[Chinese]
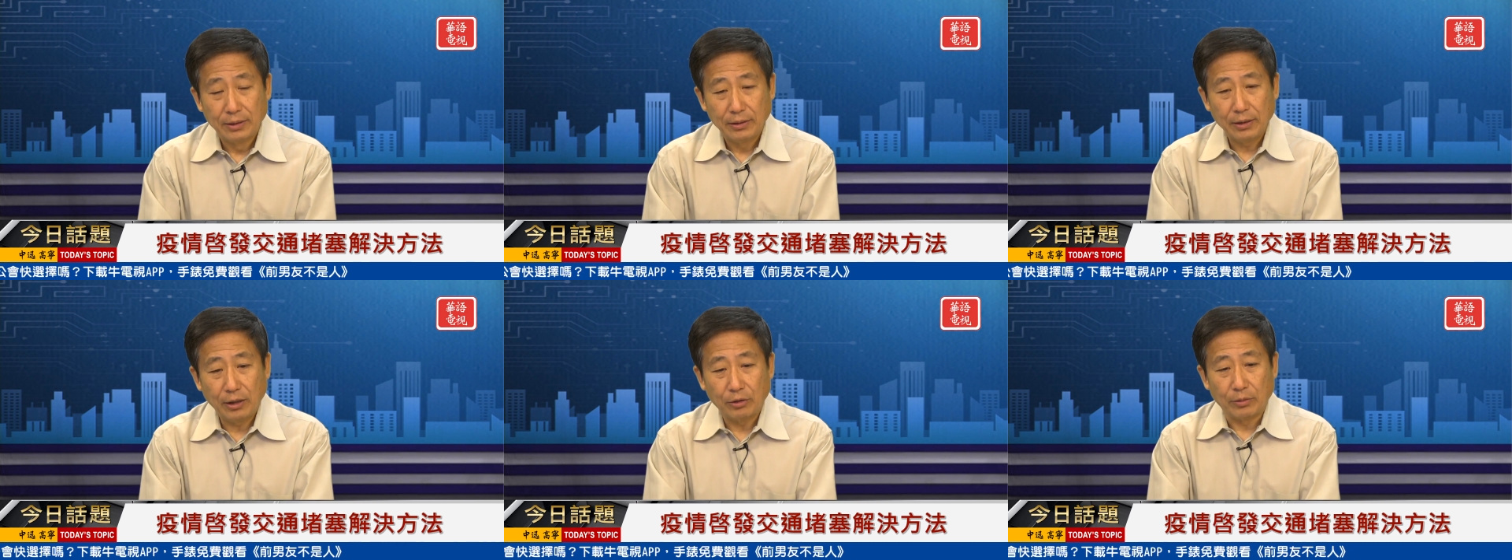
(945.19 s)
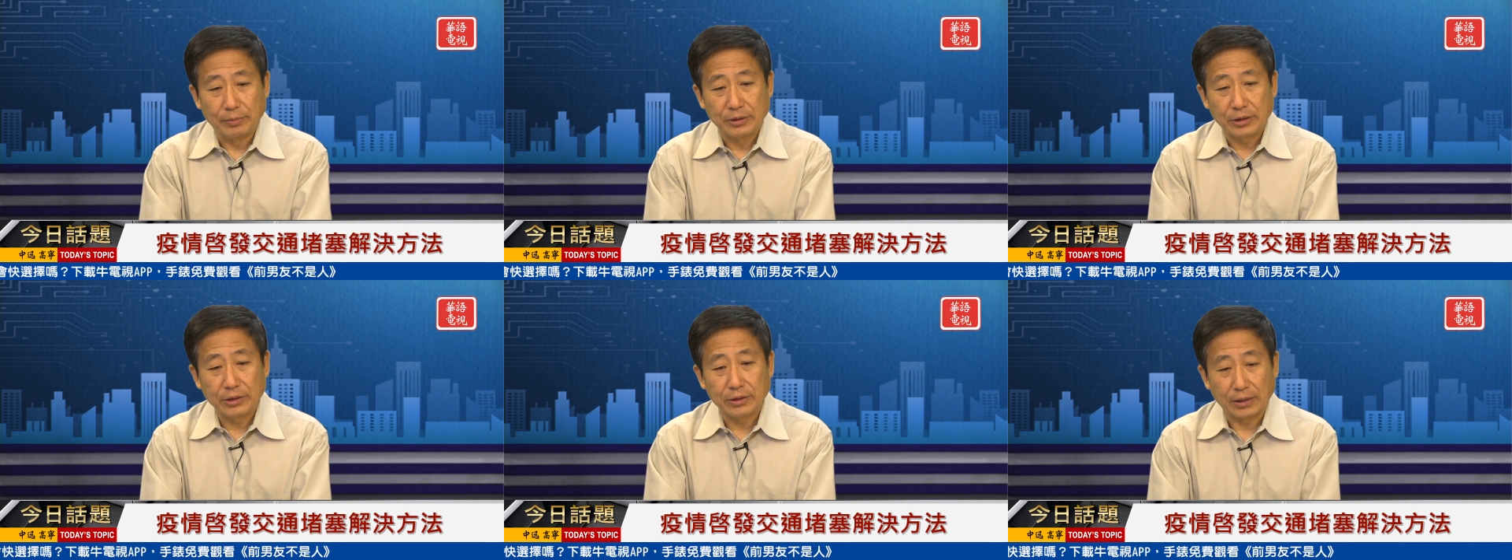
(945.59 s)
那我
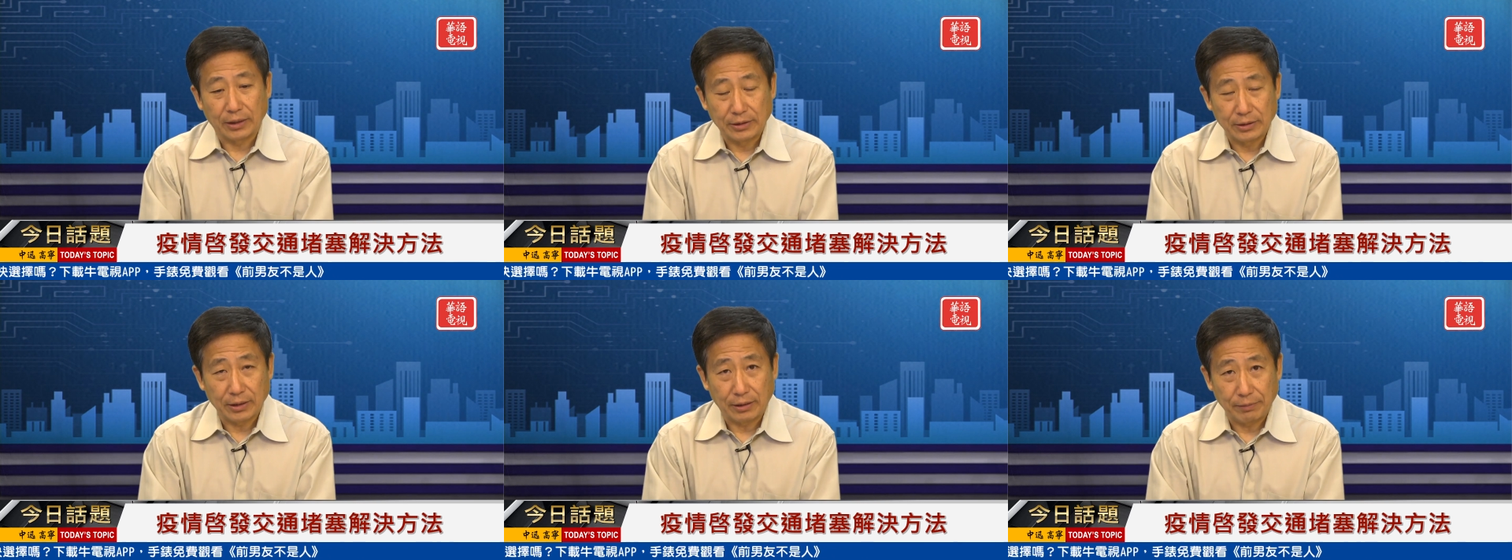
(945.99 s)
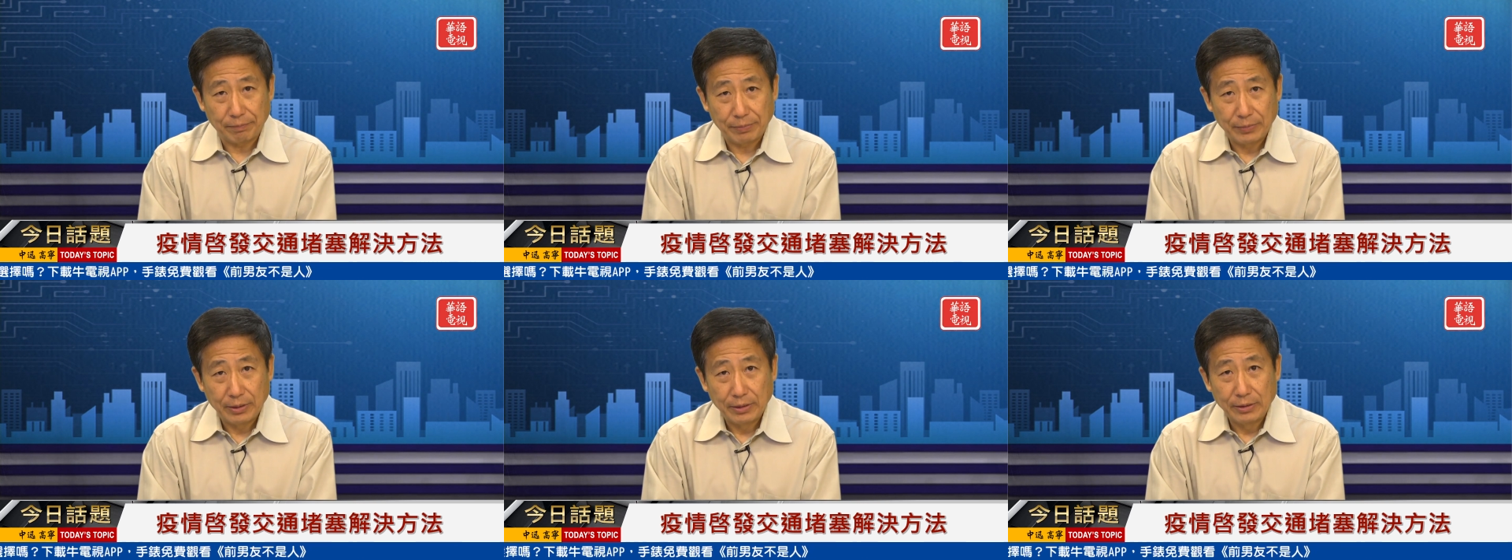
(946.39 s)
们试想一下，
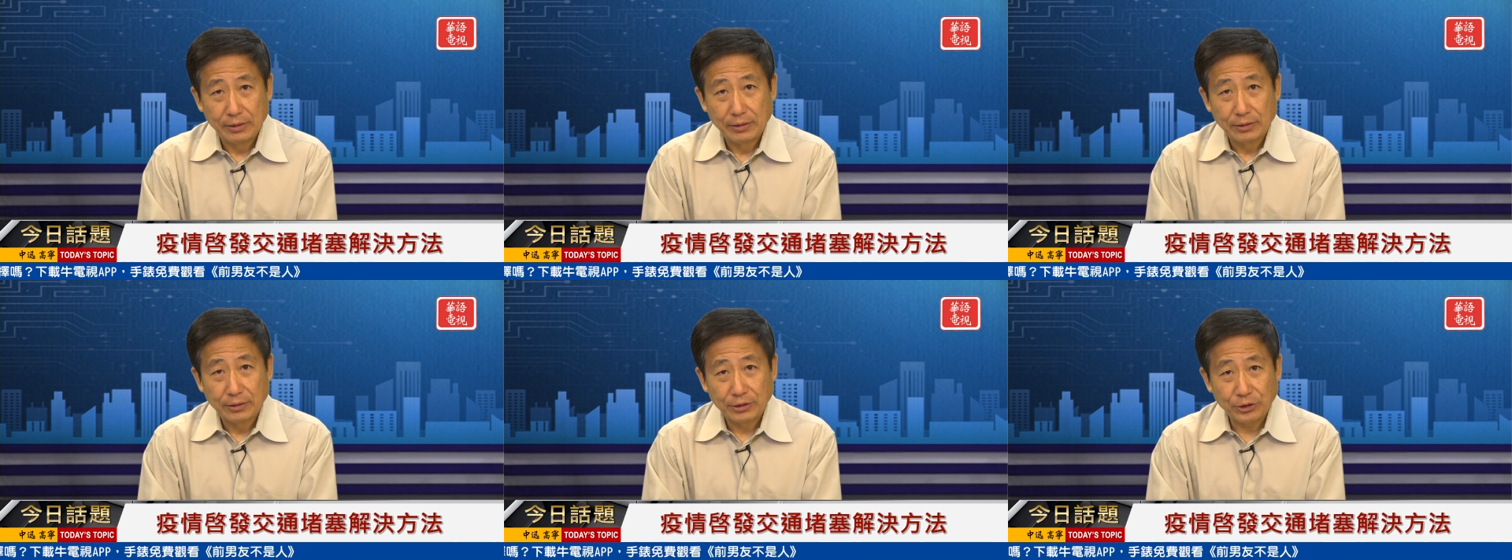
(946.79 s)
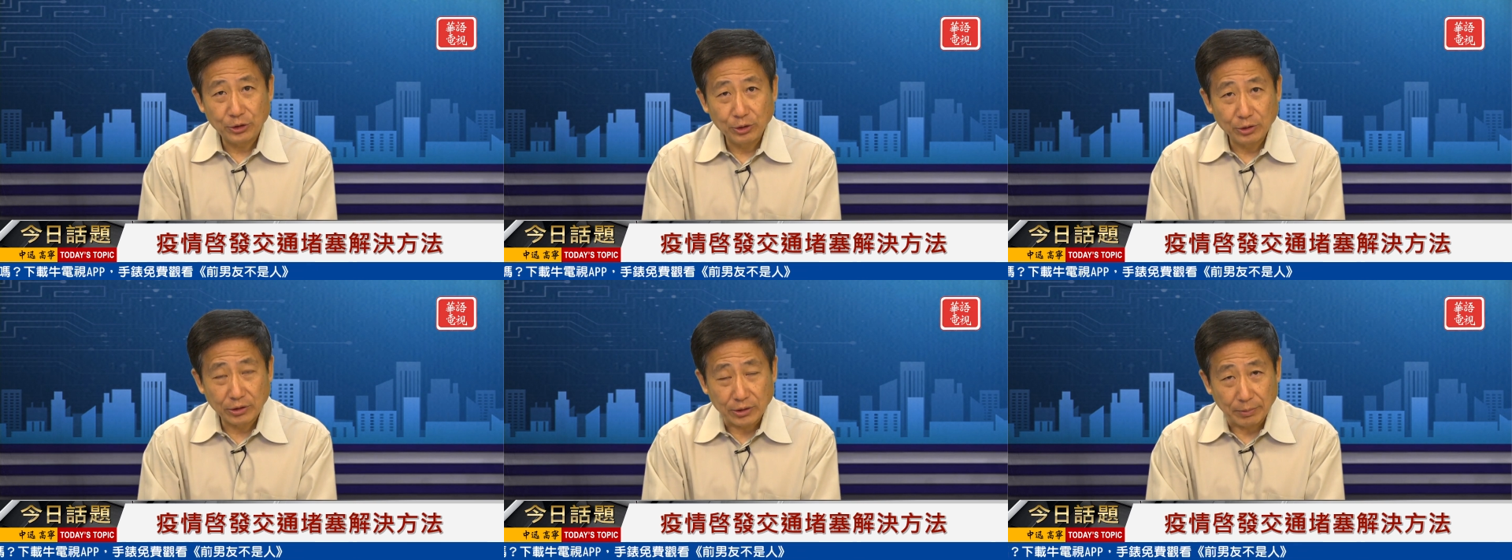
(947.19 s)

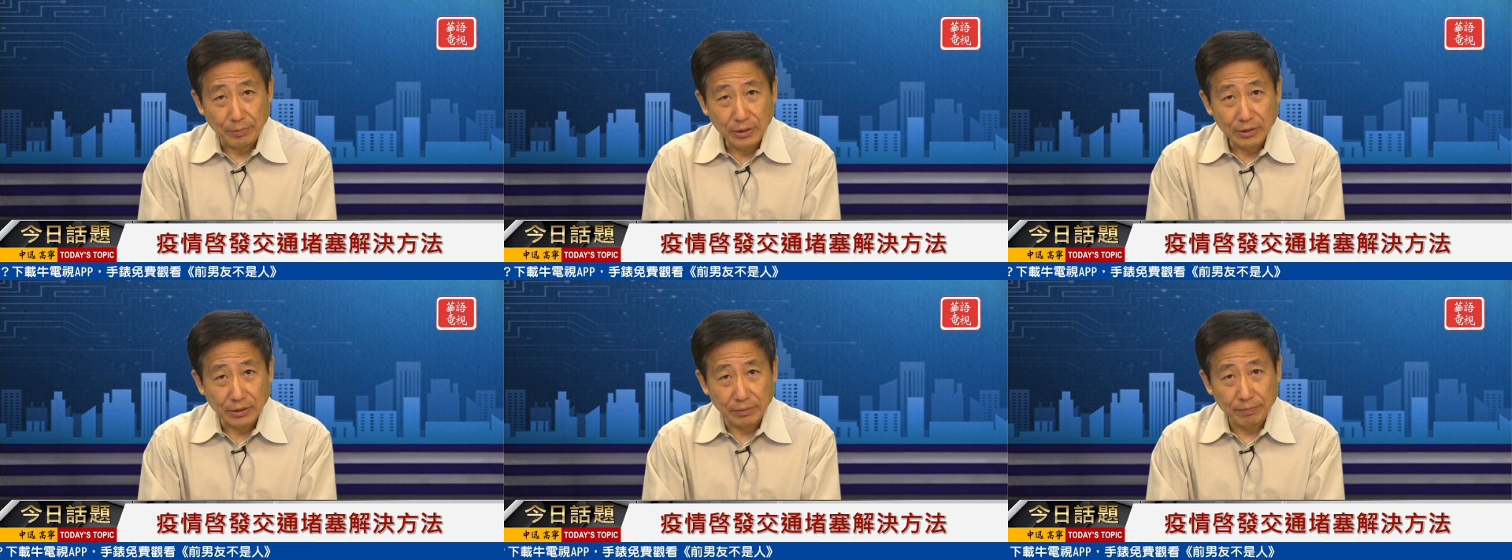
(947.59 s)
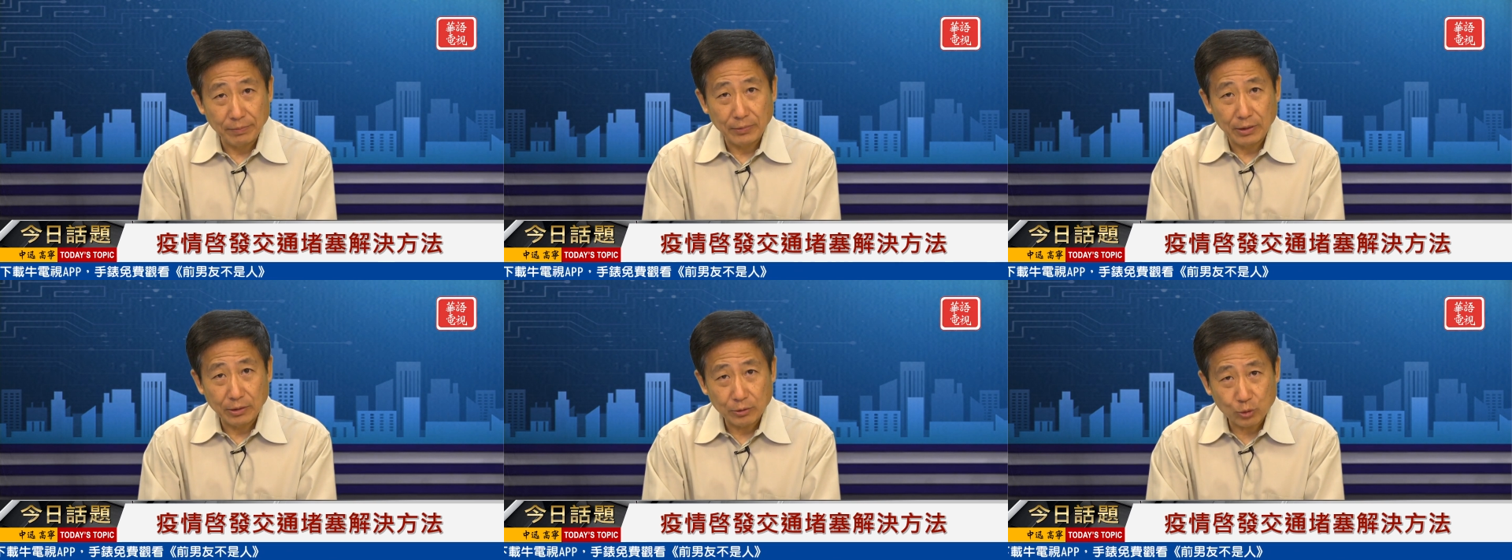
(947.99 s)
是什么
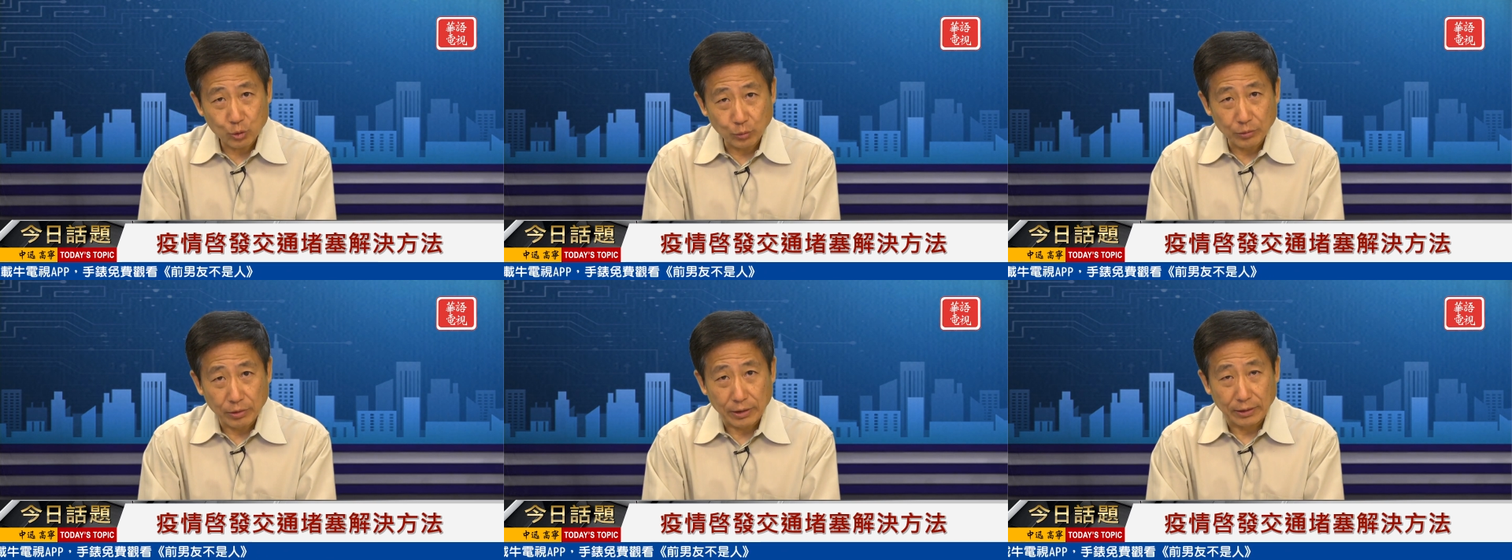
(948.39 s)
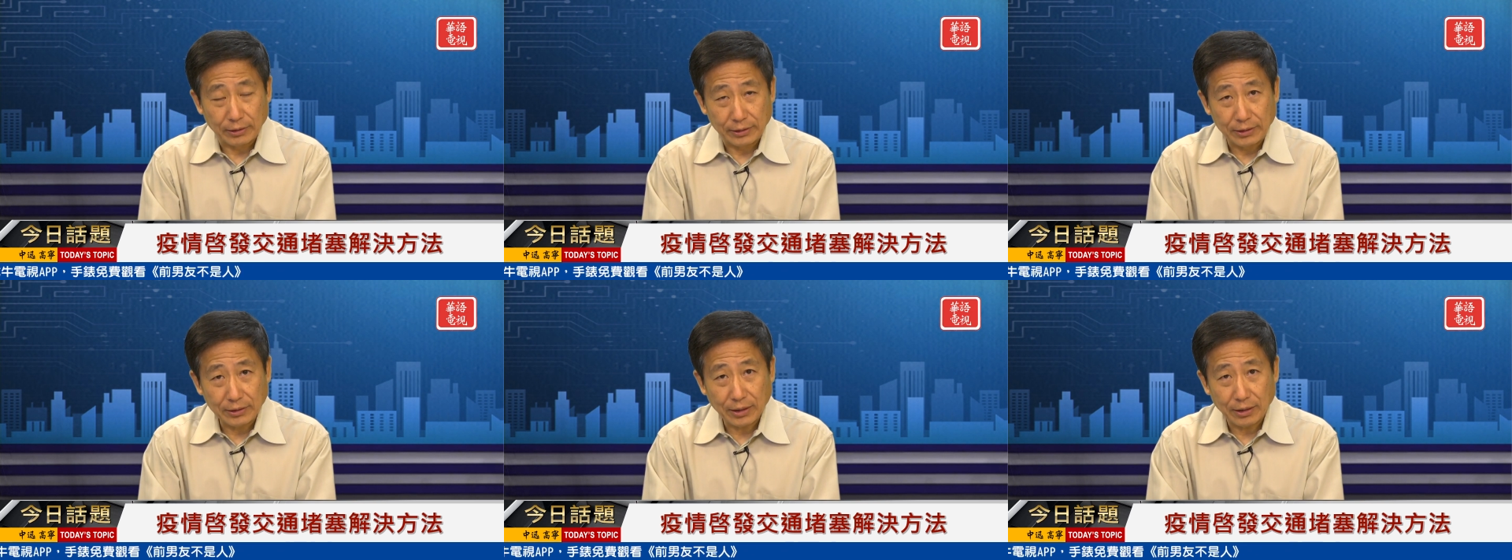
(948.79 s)
人住的
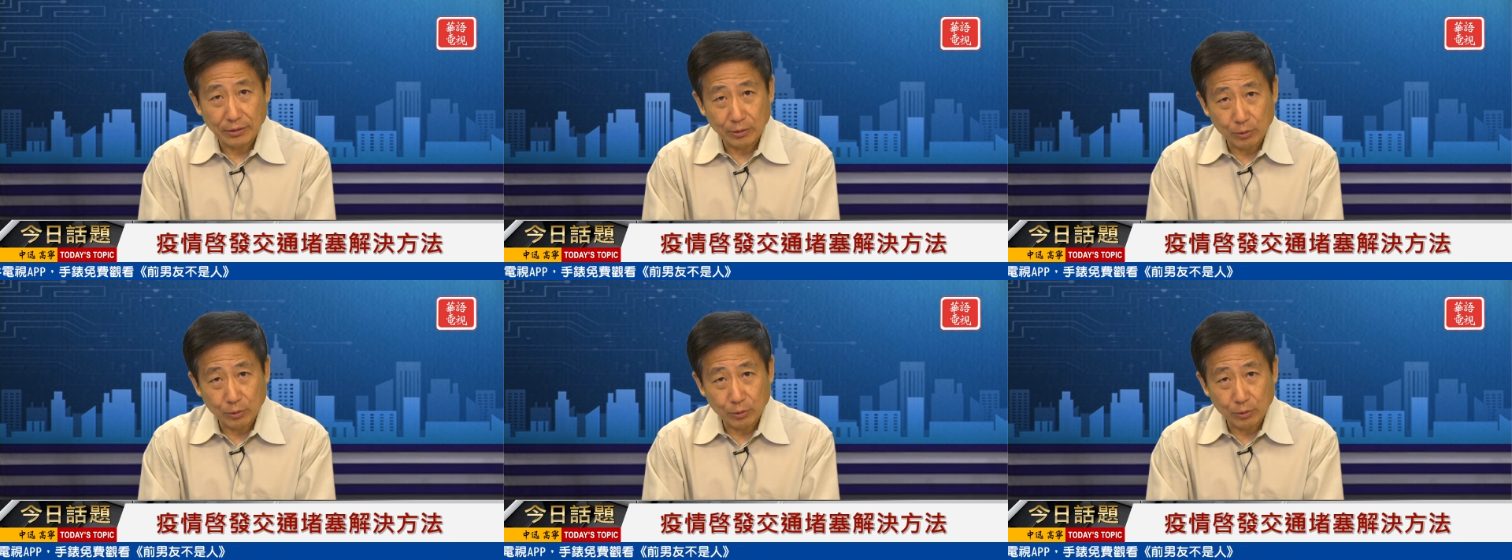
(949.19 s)
离他